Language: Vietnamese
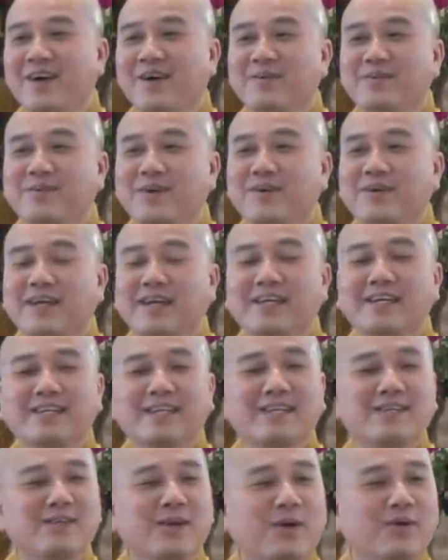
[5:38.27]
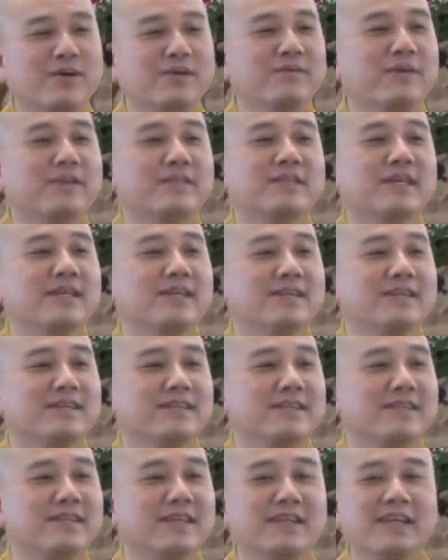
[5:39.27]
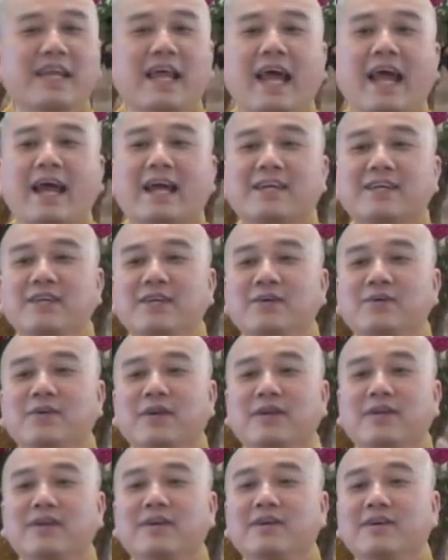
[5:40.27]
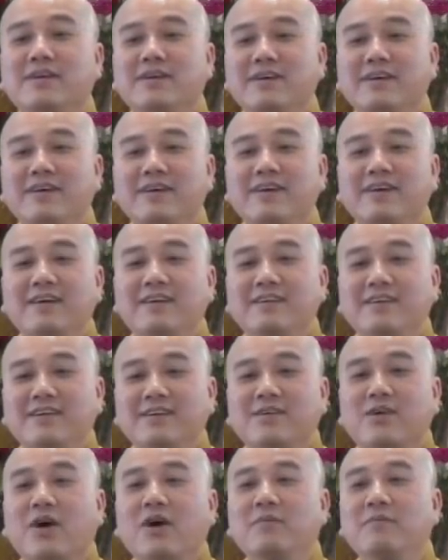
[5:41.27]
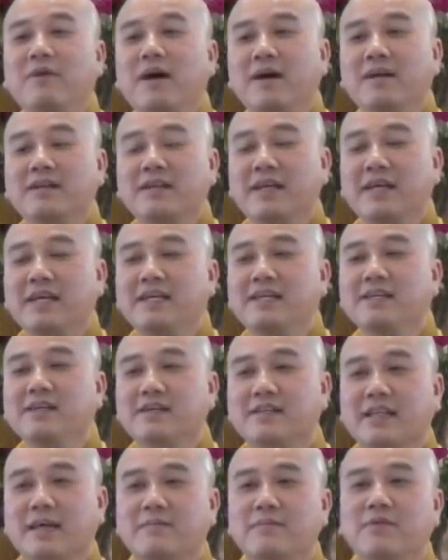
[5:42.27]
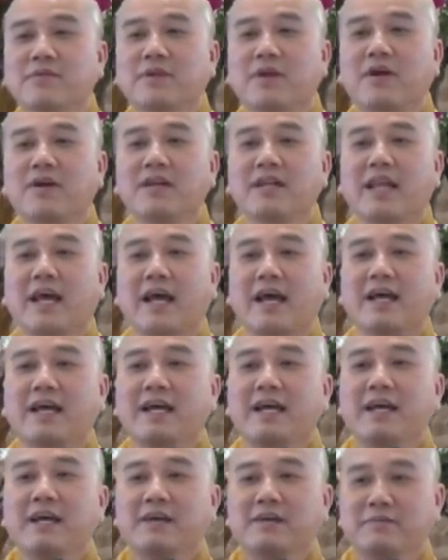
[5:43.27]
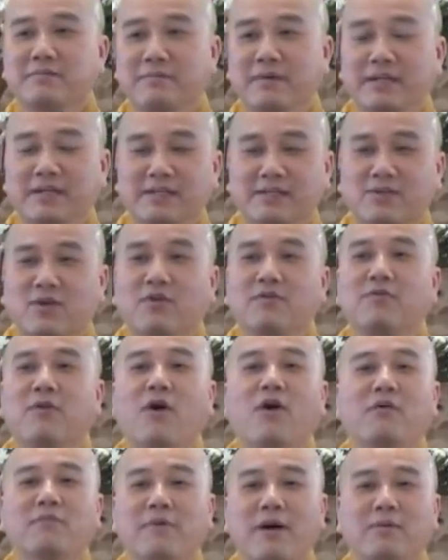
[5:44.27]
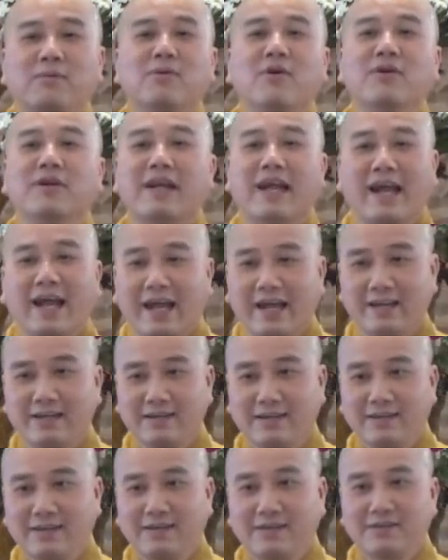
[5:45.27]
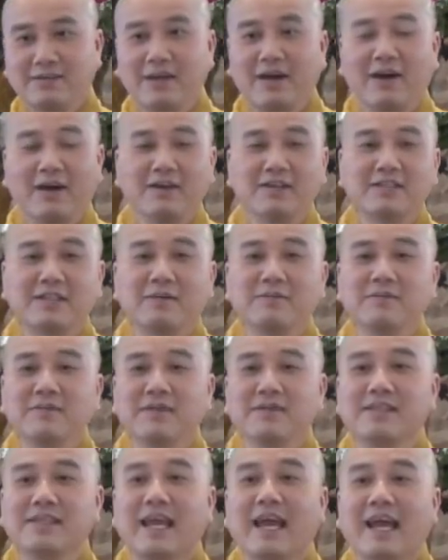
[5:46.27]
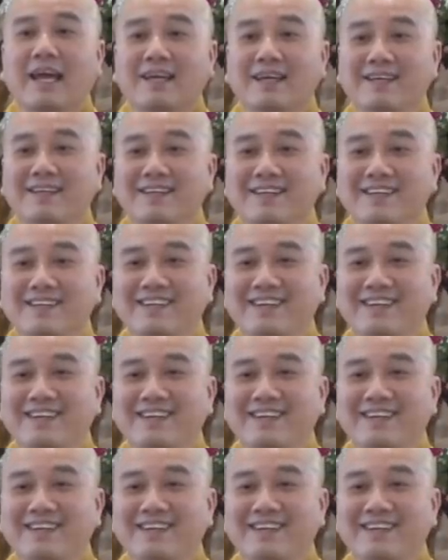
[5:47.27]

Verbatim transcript: nó không có cái cái chỗ đi vệ sinh cho nên ăn nhiều là nó nó gom hết ý người ta muốn nói là mình có vô mà không có ra trời ơi sống chơi cha